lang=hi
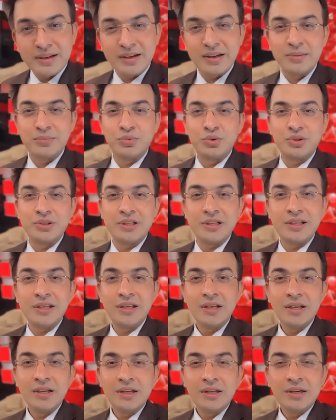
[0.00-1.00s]
नरेंद्र मोदी
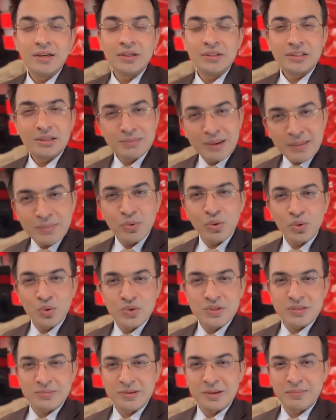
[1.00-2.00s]
तमाम
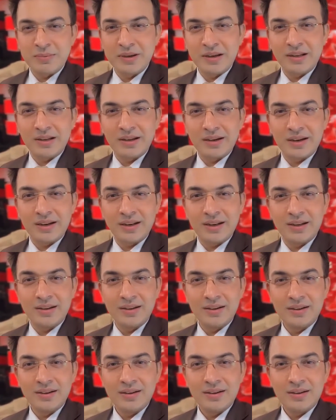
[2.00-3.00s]
लोगों से भी अपील कर रहे
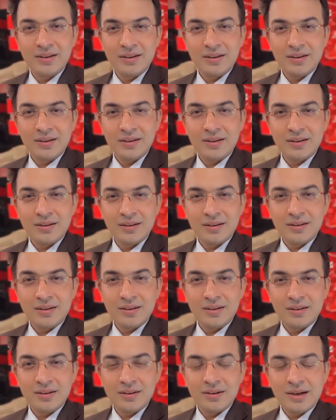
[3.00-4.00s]

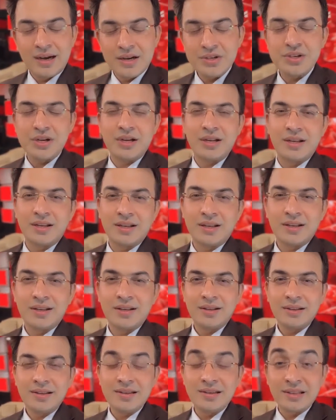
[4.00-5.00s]
हैं आशा है
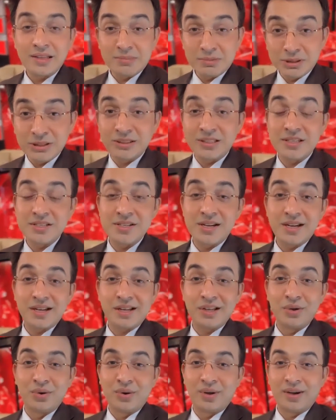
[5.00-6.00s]
कि इनकी मदद की
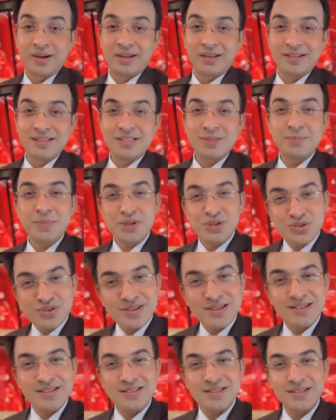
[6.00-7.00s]
जाएगी और इस
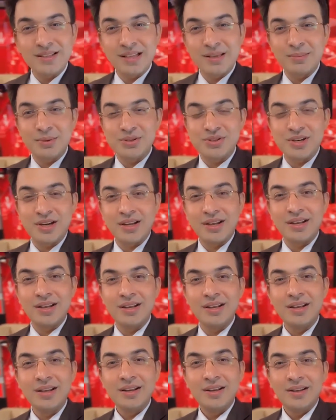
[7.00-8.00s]
बच्ची की जिंदगी बच
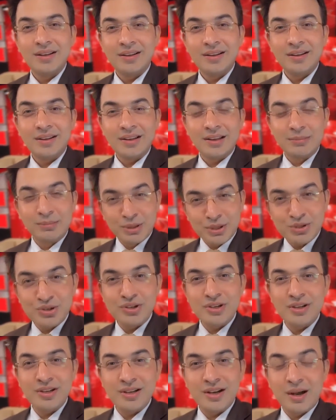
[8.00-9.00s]
जाएगी ये
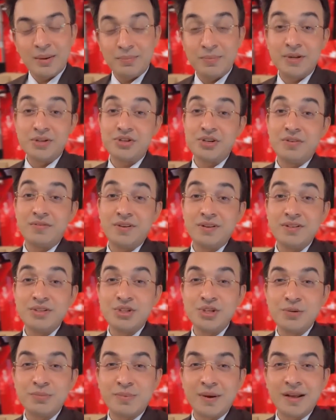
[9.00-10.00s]
बच्ची अपना जीवन
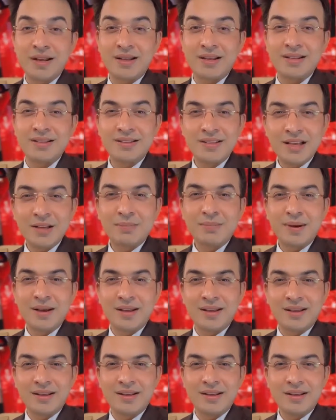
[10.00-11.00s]
जी पाएगी देख
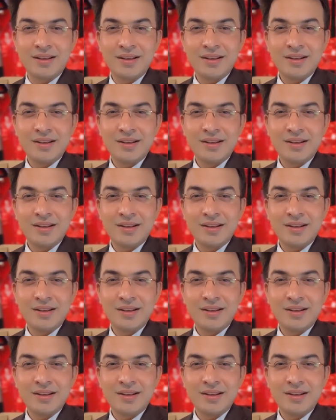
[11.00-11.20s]
पाएगी